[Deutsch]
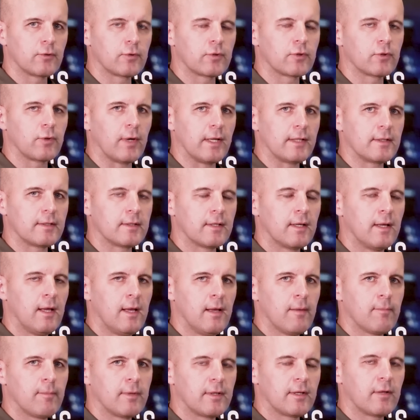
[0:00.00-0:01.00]
und dort
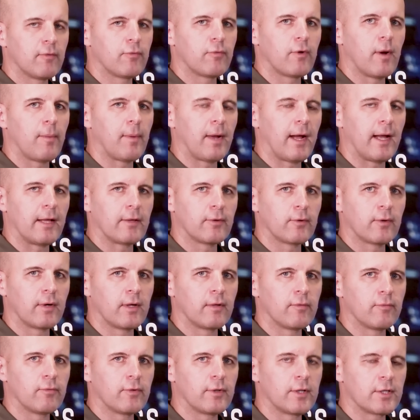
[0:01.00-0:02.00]
mit den
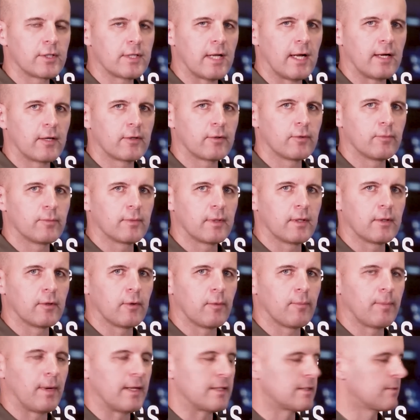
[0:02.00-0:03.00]
Vorbereitungen für die Schlacht um den
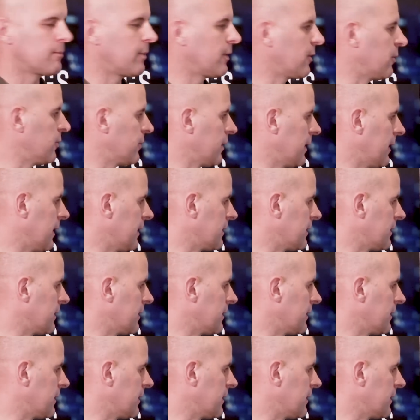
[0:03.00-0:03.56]
Donbass begonnen